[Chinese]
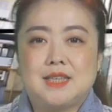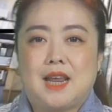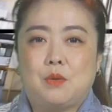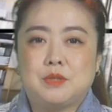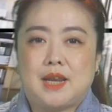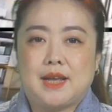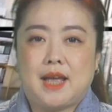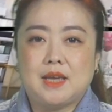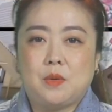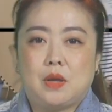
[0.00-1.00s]
下来我们再来
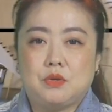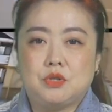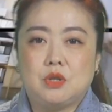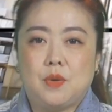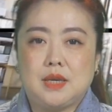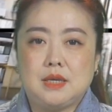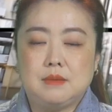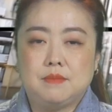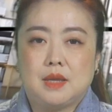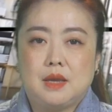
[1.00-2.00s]
看一款女士的卫衣。